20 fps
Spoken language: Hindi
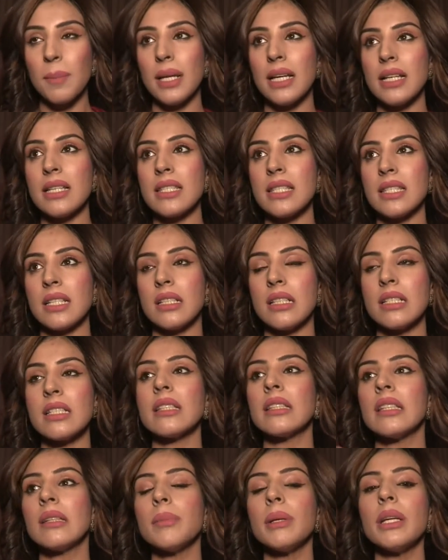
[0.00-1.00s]
प्लस
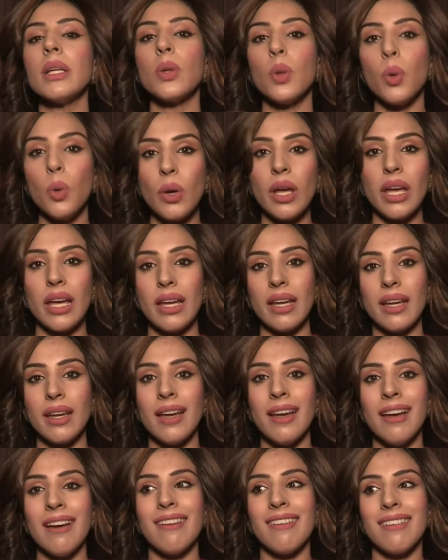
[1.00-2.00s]
जितने भी लोग हैं
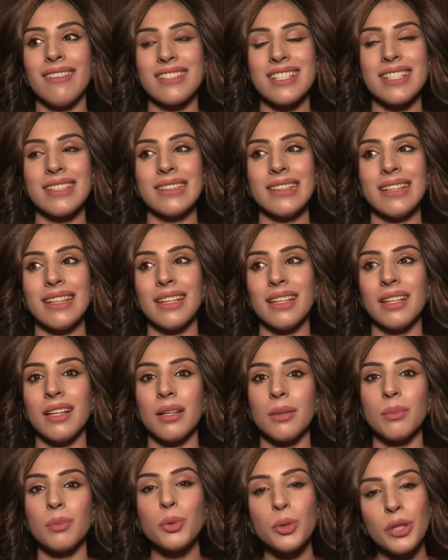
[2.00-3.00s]
uh, जितने
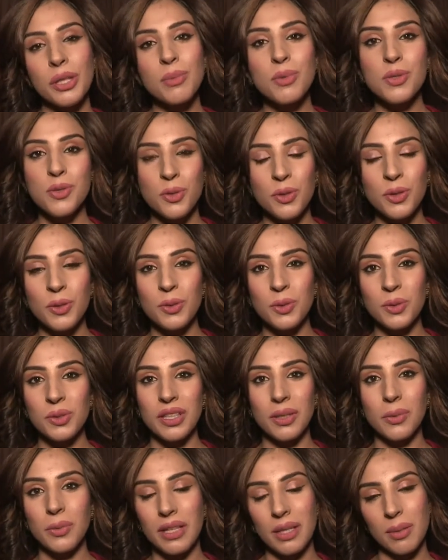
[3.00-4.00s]
uh, बूढ़े बुज़ुर्ग लोग
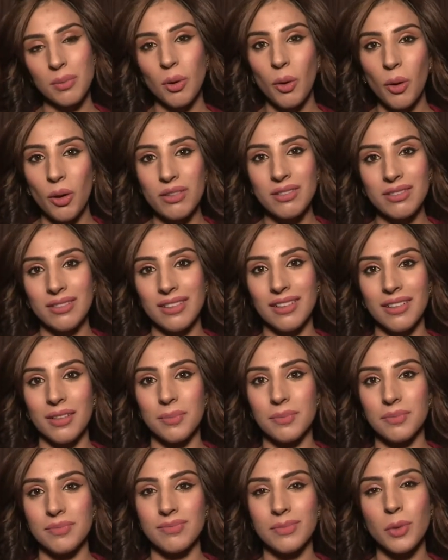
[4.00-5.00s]
होते हैं उनके लिए बहुत
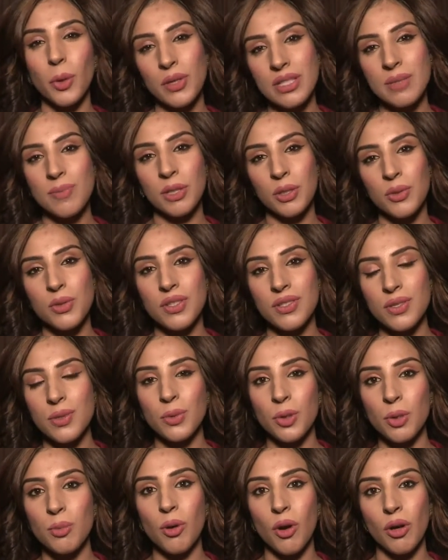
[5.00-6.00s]
नॉइज़ um, पोल्यूशन
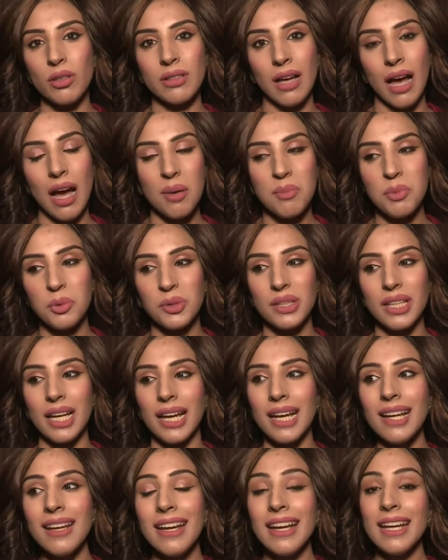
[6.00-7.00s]
से उनको बहुत हार्म होता
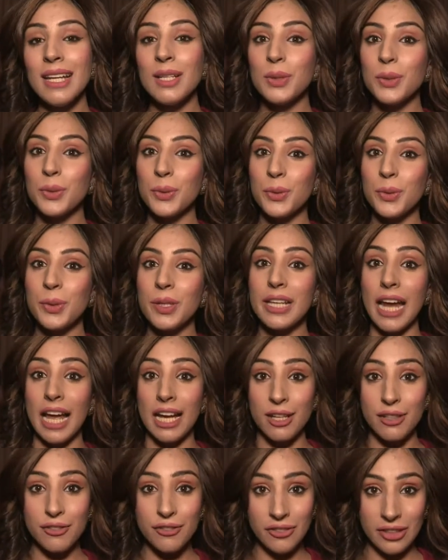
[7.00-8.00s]
है तो
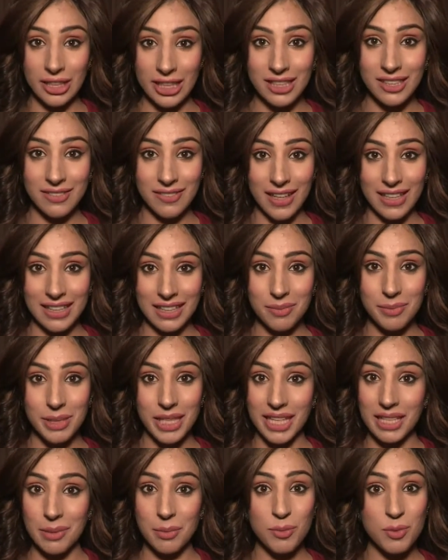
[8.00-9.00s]
क्रैकअप फ्री दिवाली
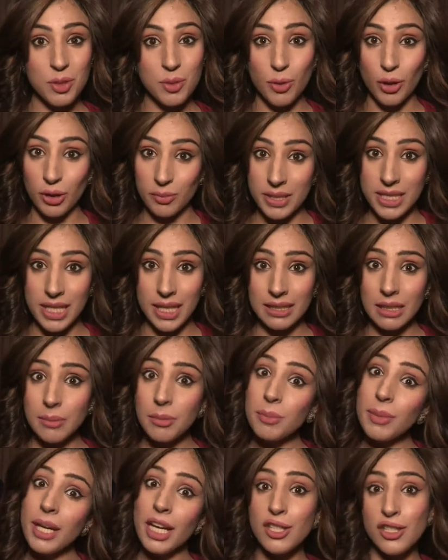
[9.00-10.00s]
मनाने में मुझे बहुत मज़ा आता
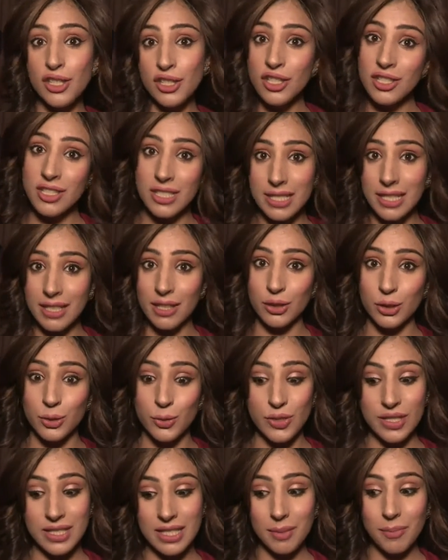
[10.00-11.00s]
है पर मैं अच्छी अच्छी चीज़ें
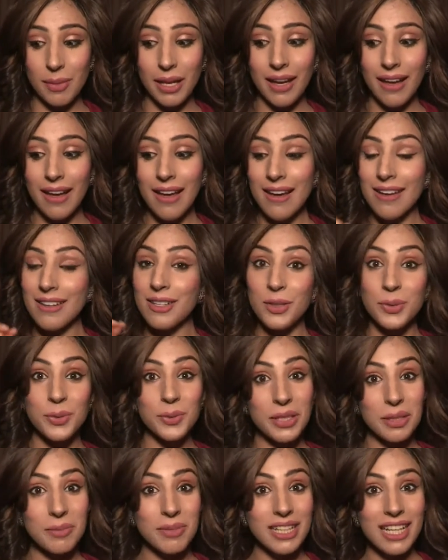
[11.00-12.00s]
करती हूँ जैसे मैं
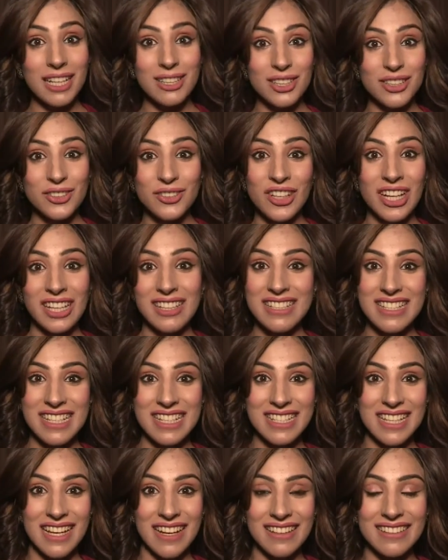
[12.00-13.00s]
रंगोली बनाती हूँ कलर्स
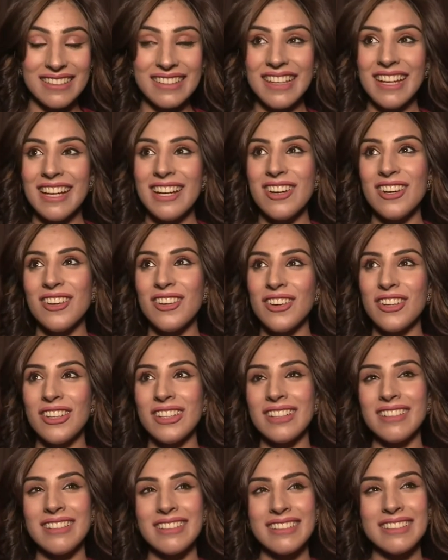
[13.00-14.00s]
के साथ
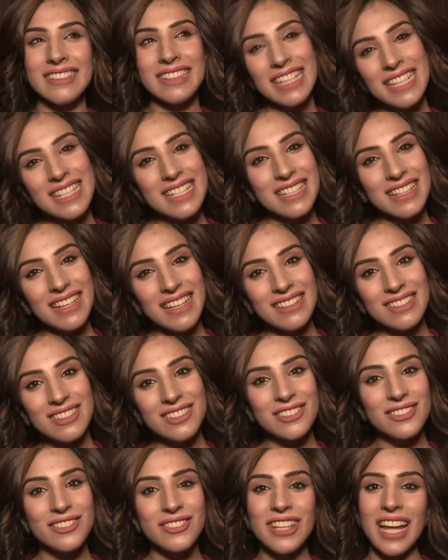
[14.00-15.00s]
और uh, दिए
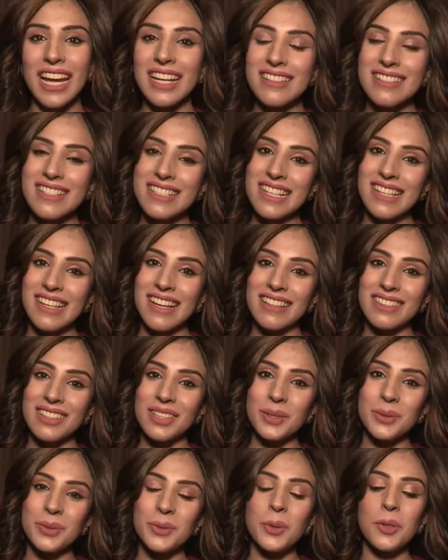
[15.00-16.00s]
जलाती हूँ कैंडल्स
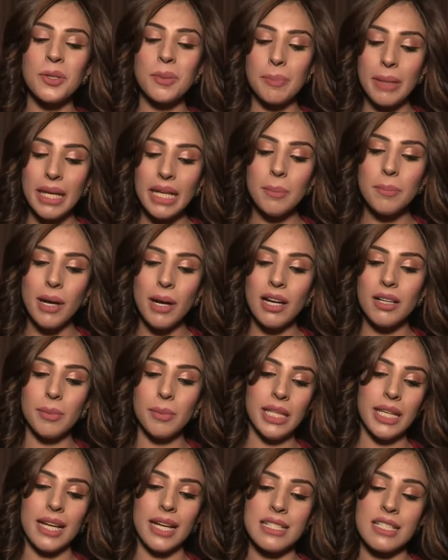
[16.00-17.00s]
जलाती हूँ और मेन
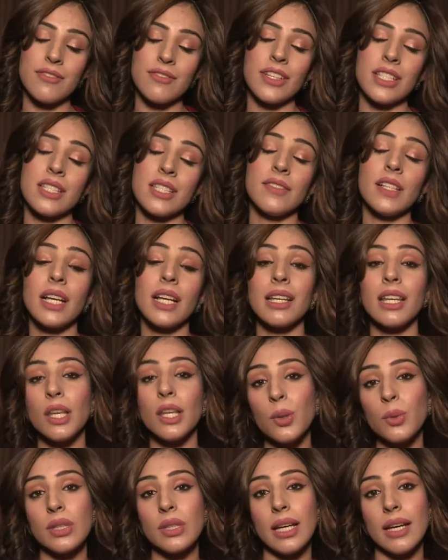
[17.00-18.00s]
पार्ट मेरे ख्याल से फेस्टिवल का
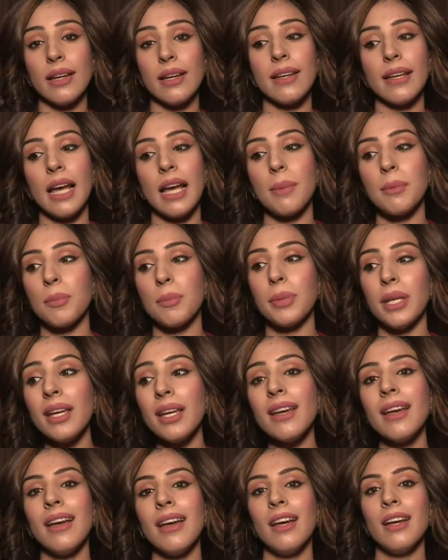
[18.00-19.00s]
ये होता है कि आप
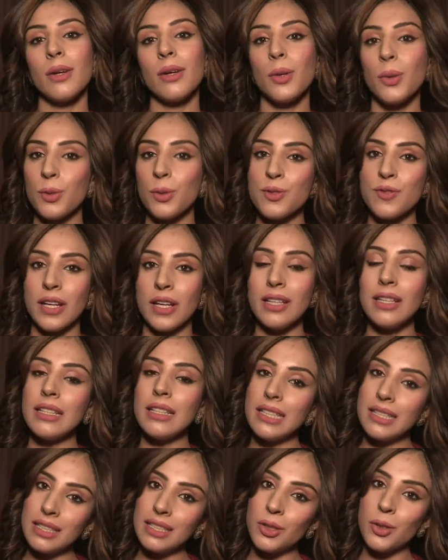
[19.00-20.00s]
अपने क्लोज वन
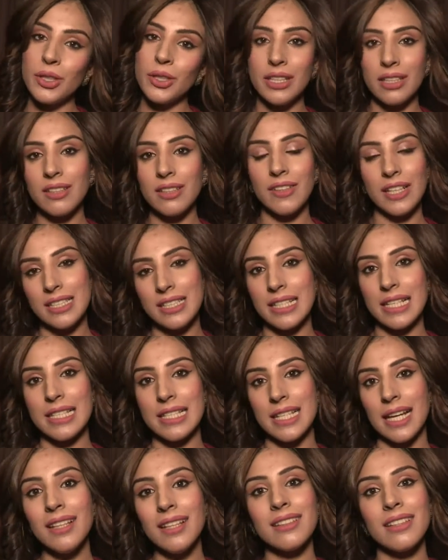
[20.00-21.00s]
नियर और डियर वंस
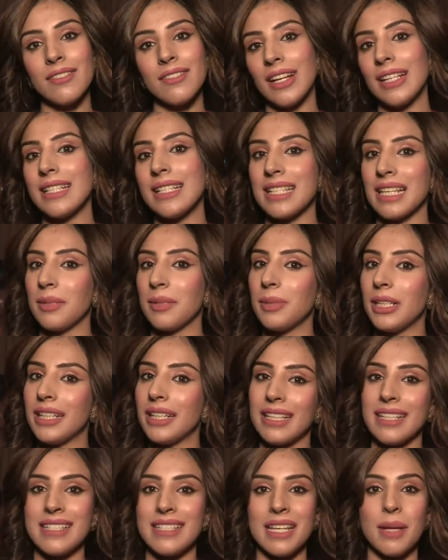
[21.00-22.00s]
के साथ दिवाली
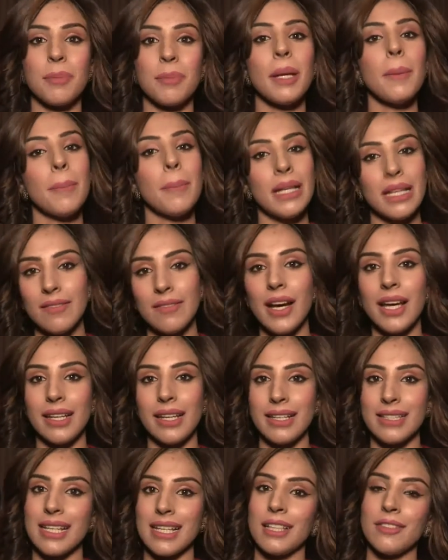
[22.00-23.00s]
सेलिब्रेट कीजिए अपने
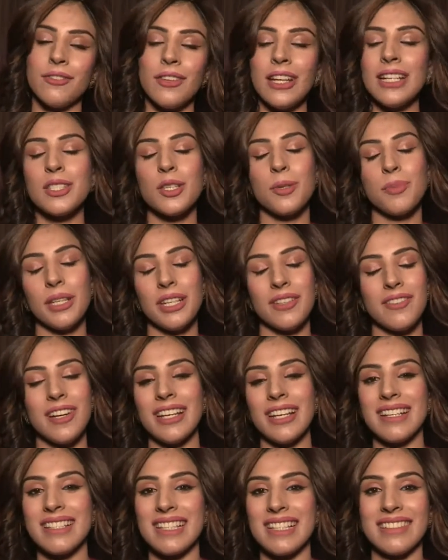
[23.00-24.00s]
परिवार के साथ फ्रेंड्स और
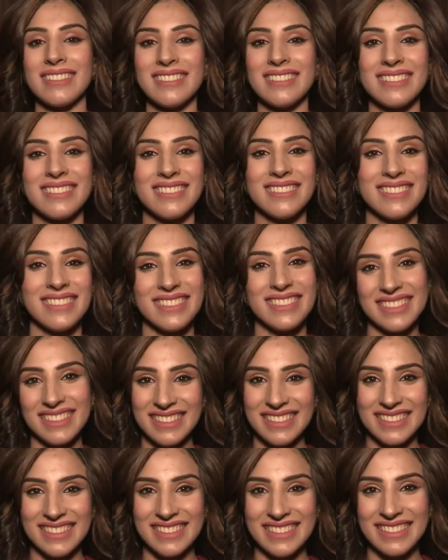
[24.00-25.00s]
परिवार के साथ थैंक यू